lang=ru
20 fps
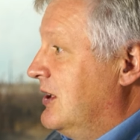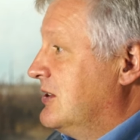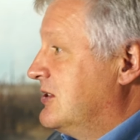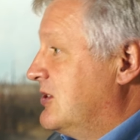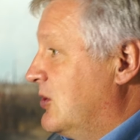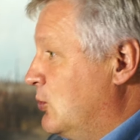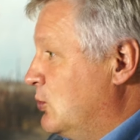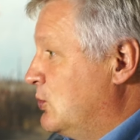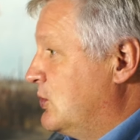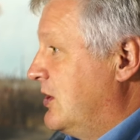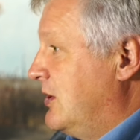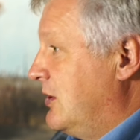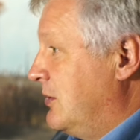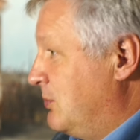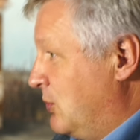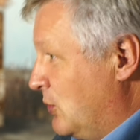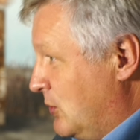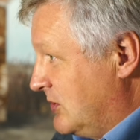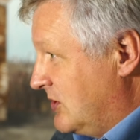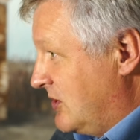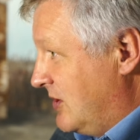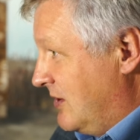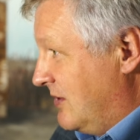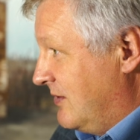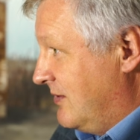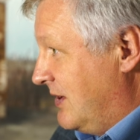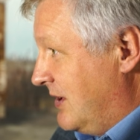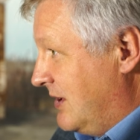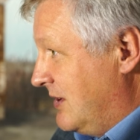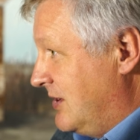с русско-японской
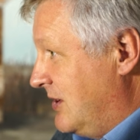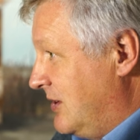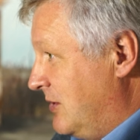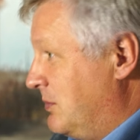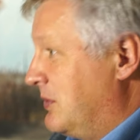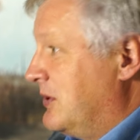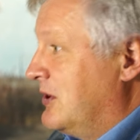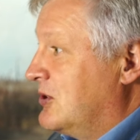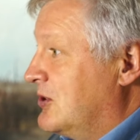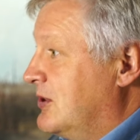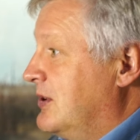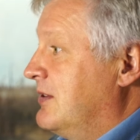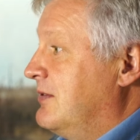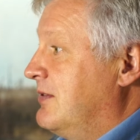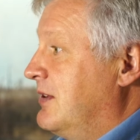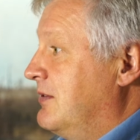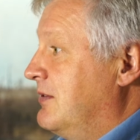войны и перешла в